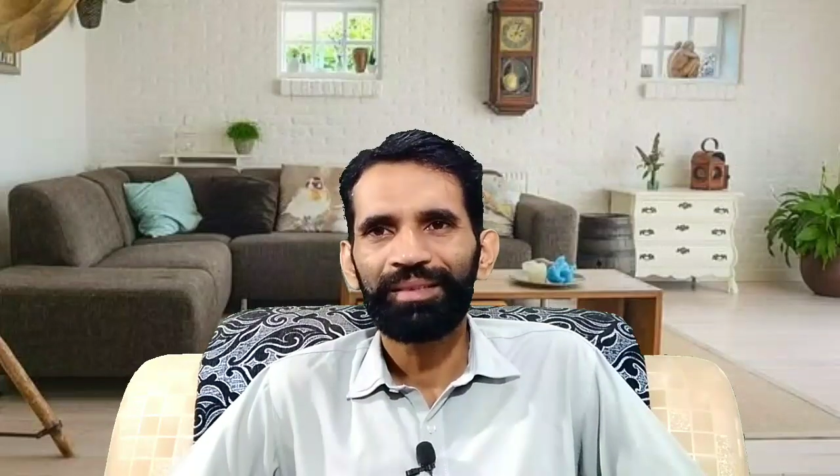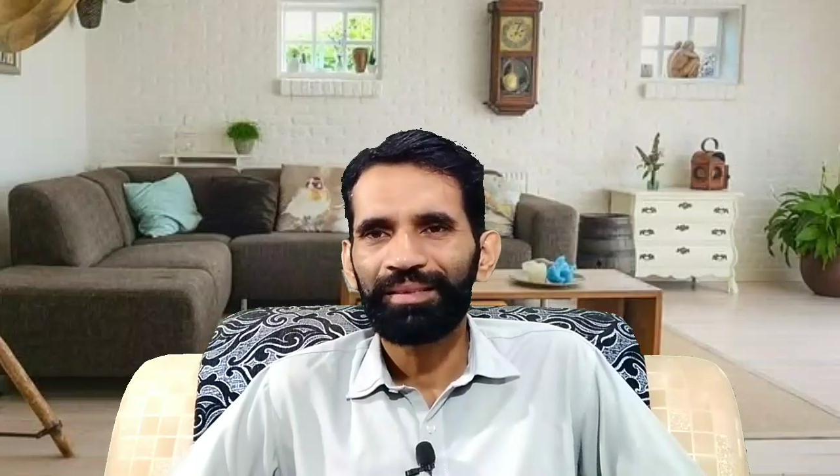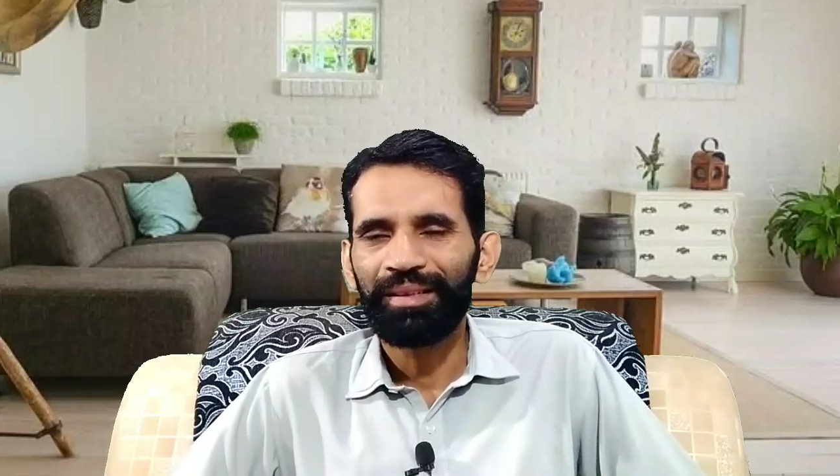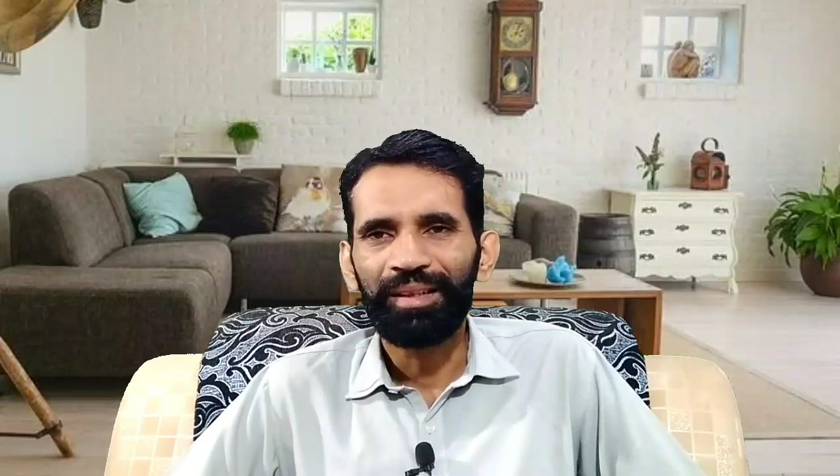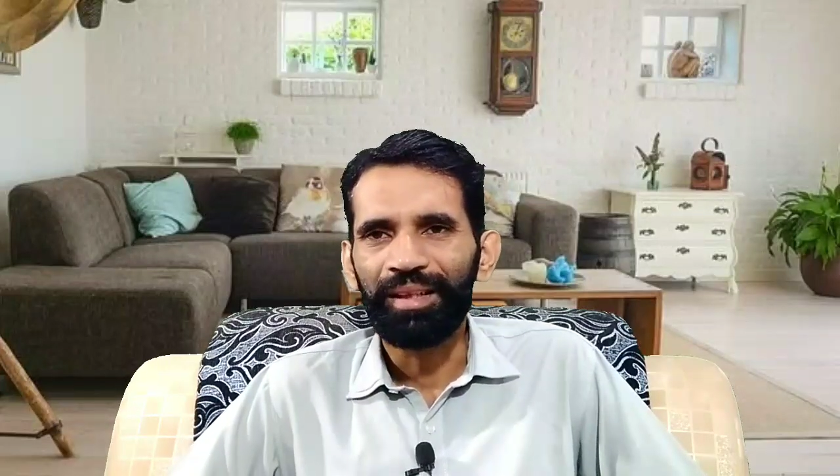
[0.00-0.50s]

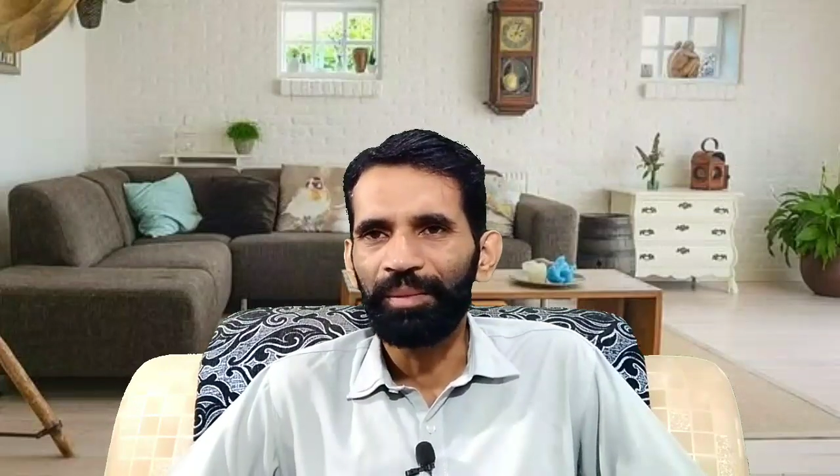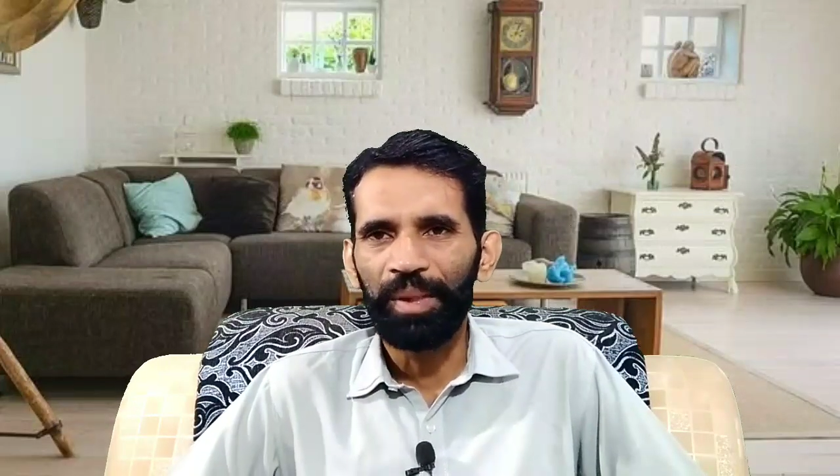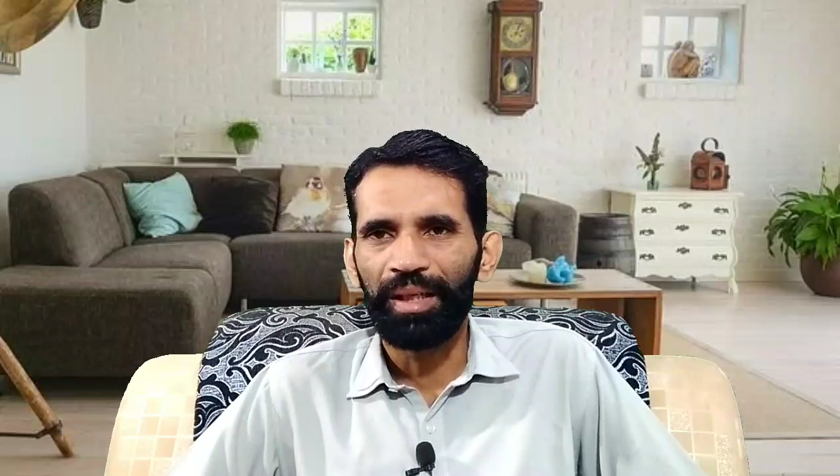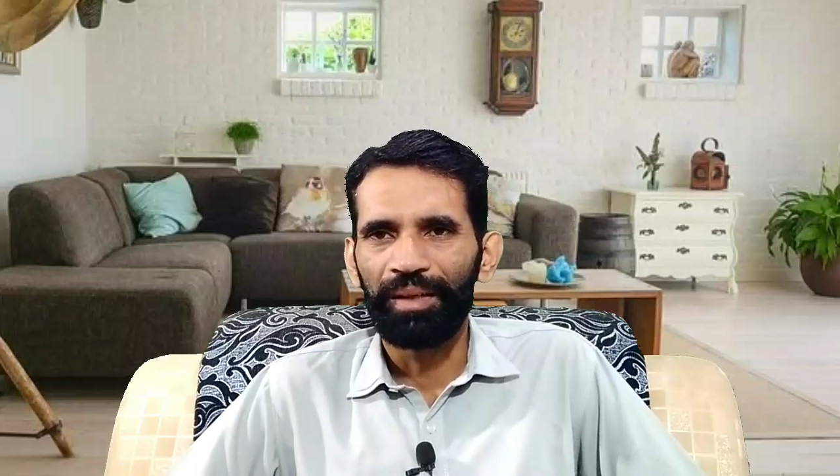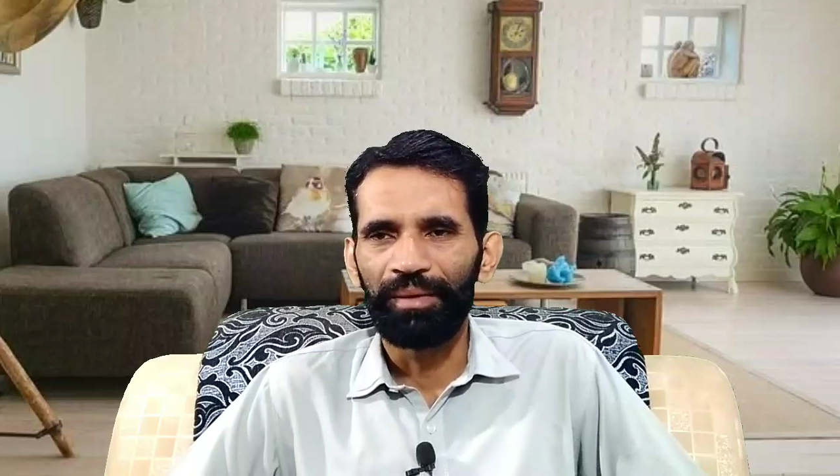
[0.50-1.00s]
रिज़ल्ट नहीं
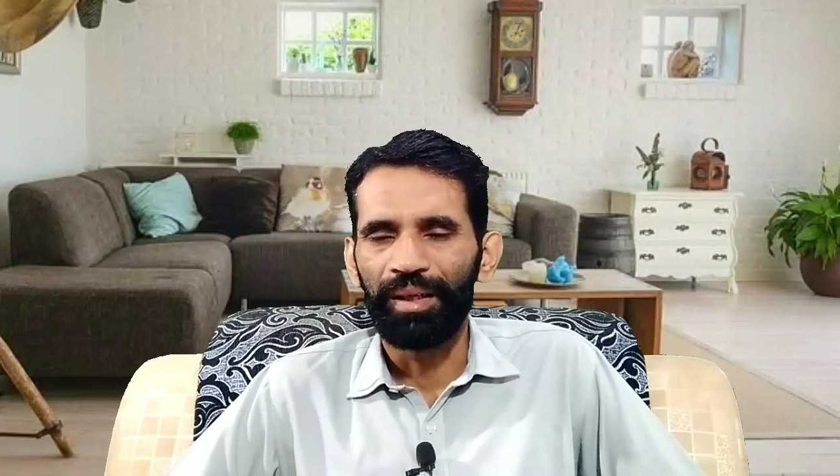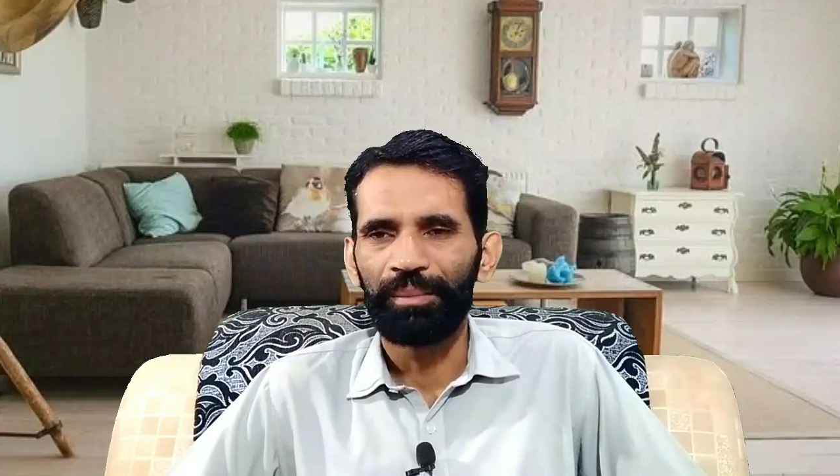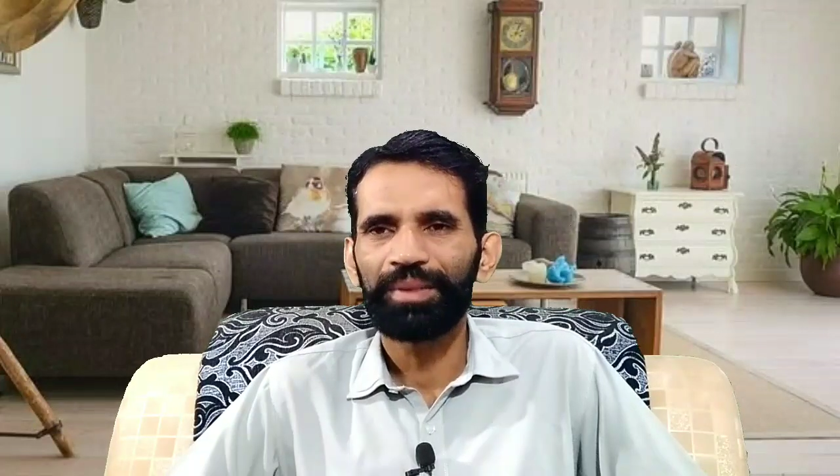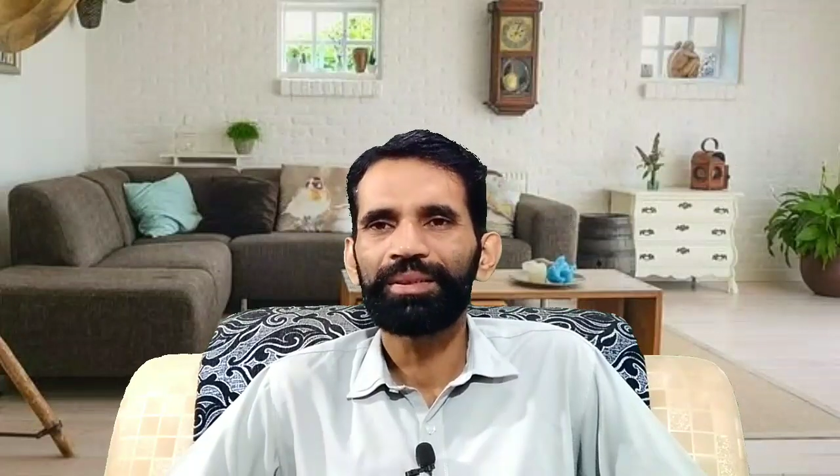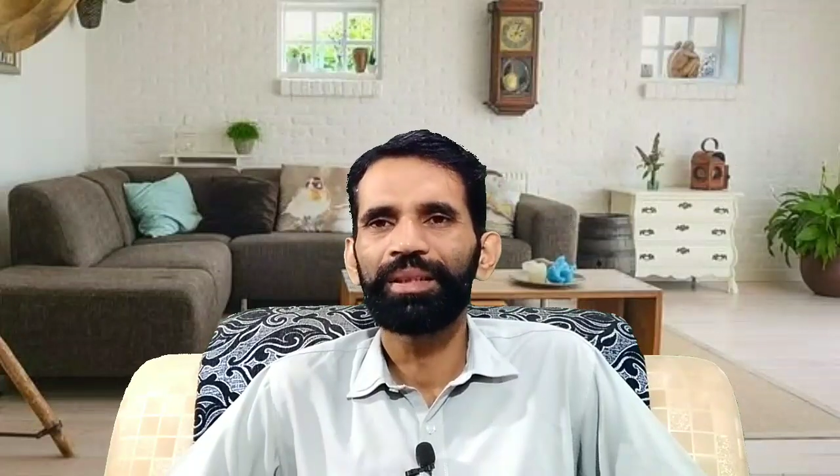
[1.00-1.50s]
मिलने वाला
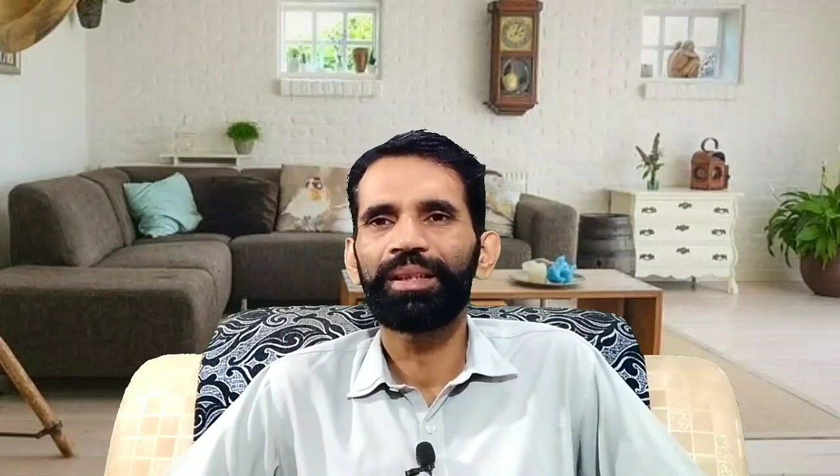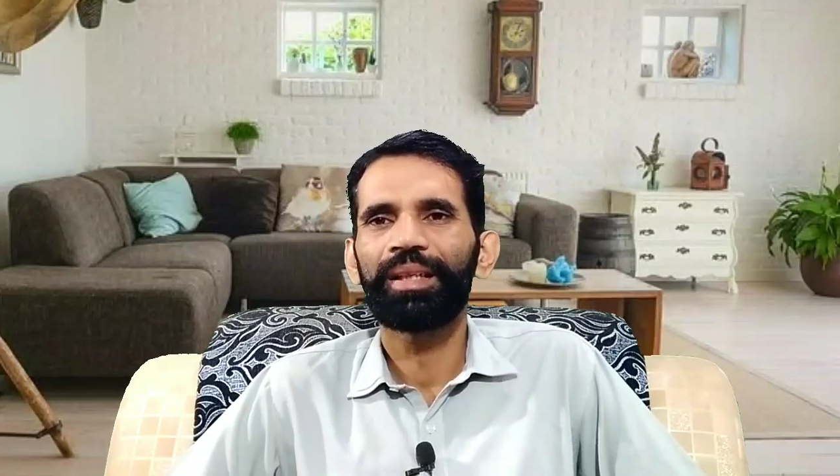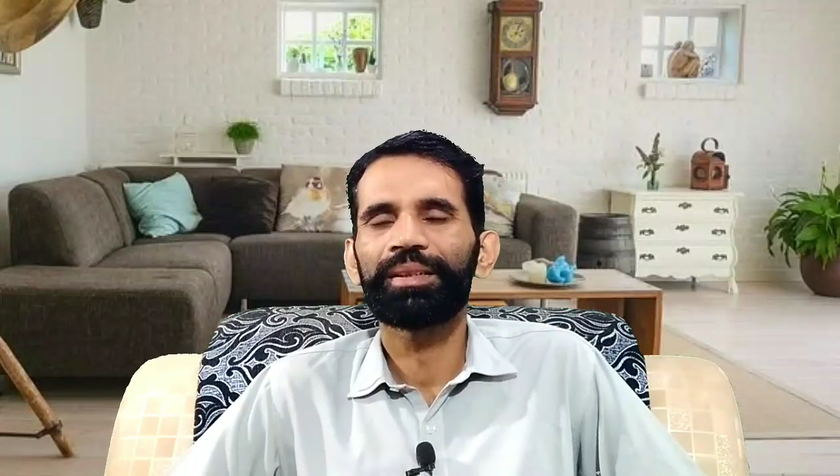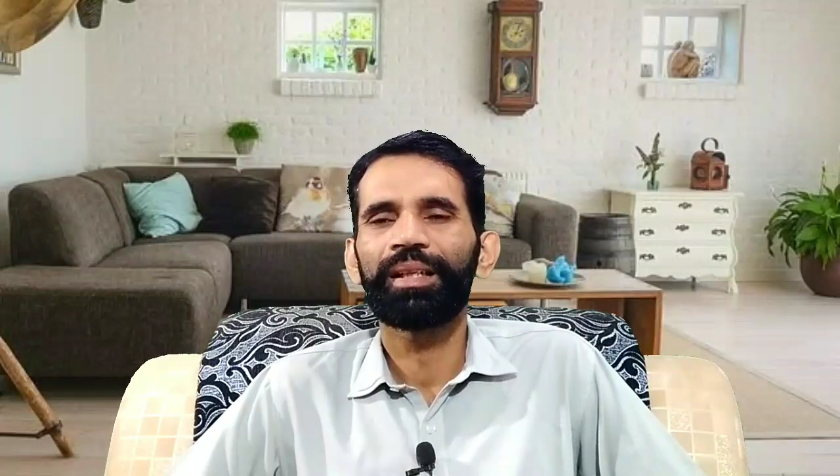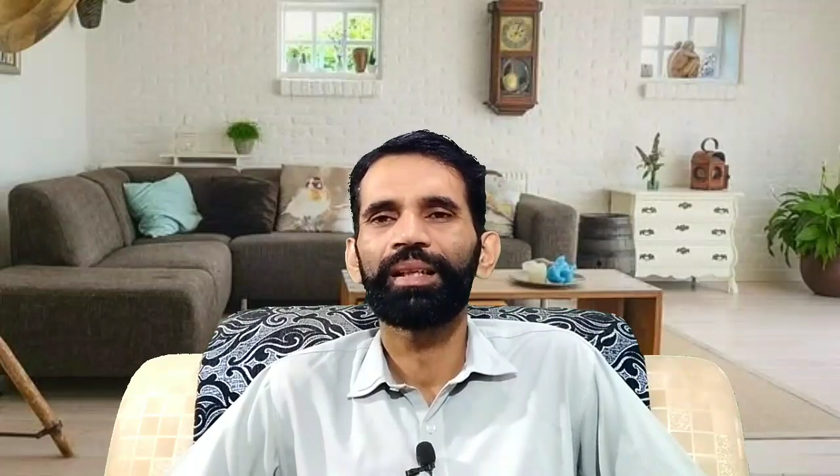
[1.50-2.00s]
बस ठीक
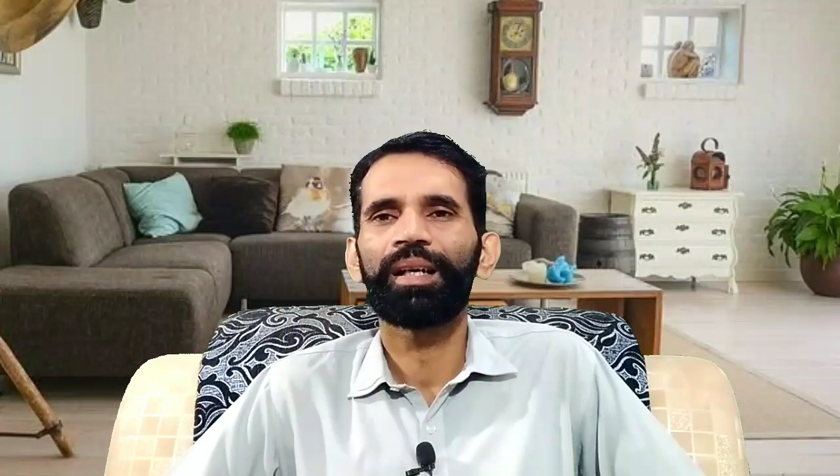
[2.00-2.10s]
है चैनल